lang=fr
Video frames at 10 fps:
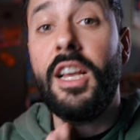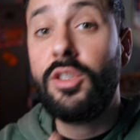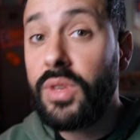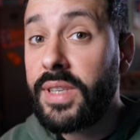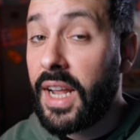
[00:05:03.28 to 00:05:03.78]
La
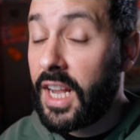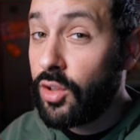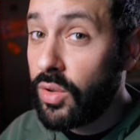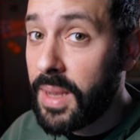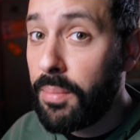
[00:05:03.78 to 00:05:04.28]
Suisse est la
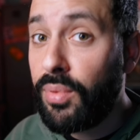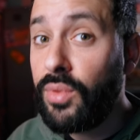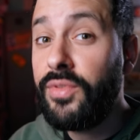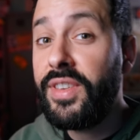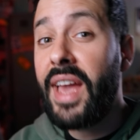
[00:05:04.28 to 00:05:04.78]
deuxième
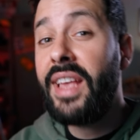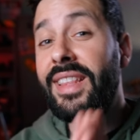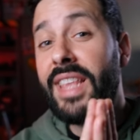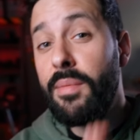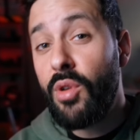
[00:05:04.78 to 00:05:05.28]
plus vieille
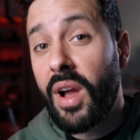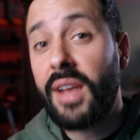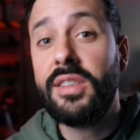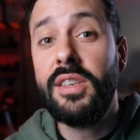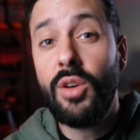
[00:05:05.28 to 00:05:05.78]

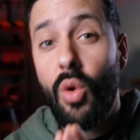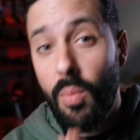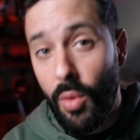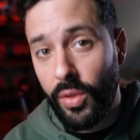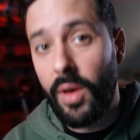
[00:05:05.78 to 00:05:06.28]
démocratie au
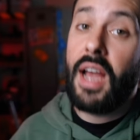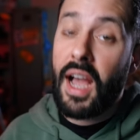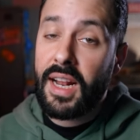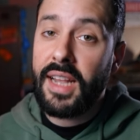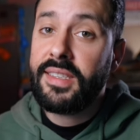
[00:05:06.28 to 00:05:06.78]
monde. La
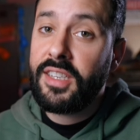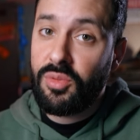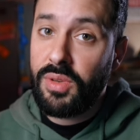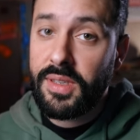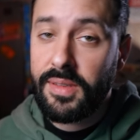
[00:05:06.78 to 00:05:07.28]
raclette, c'est
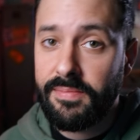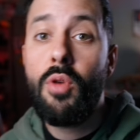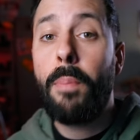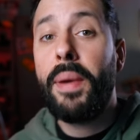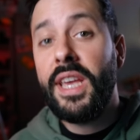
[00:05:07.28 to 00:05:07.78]
suisse.
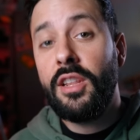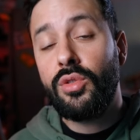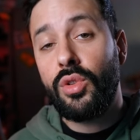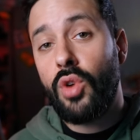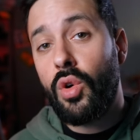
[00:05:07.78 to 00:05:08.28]
Pour payer
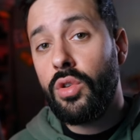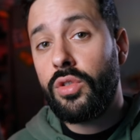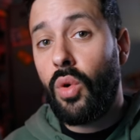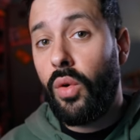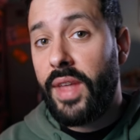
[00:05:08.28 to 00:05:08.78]
nos
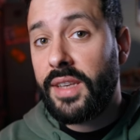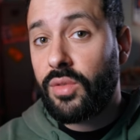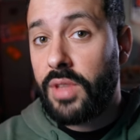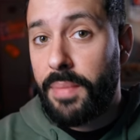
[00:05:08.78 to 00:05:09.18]
autoroutes, on a ce qu'on